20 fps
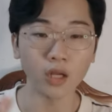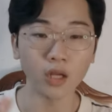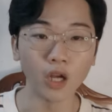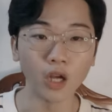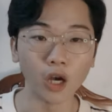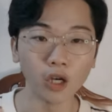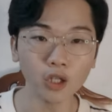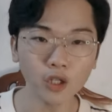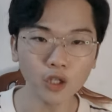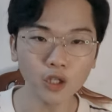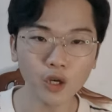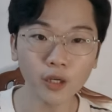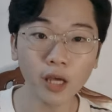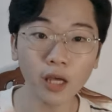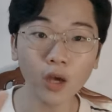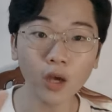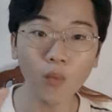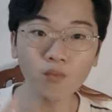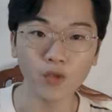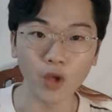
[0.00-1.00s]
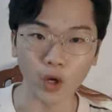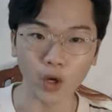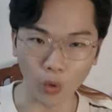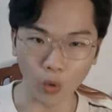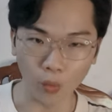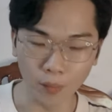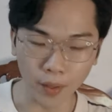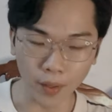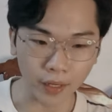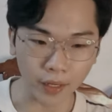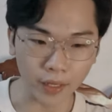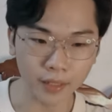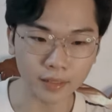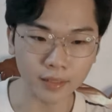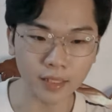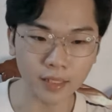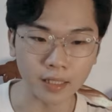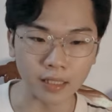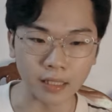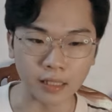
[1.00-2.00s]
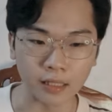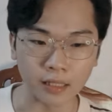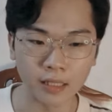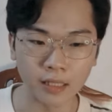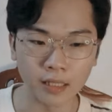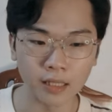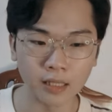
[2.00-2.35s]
Đứng dưới cái góc nhìn của mình thì